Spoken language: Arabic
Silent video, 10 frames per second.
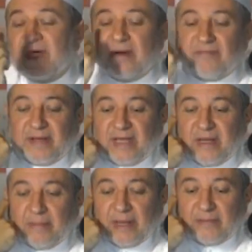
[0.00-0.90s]

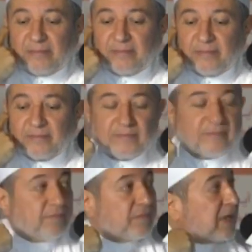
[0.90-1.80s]
طرفيهما
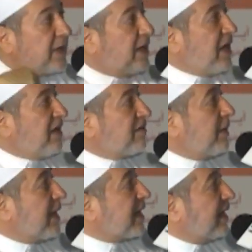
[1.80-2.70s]
لاحظ
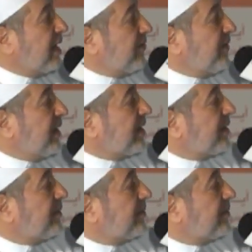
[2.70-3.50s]
بارك الله فيك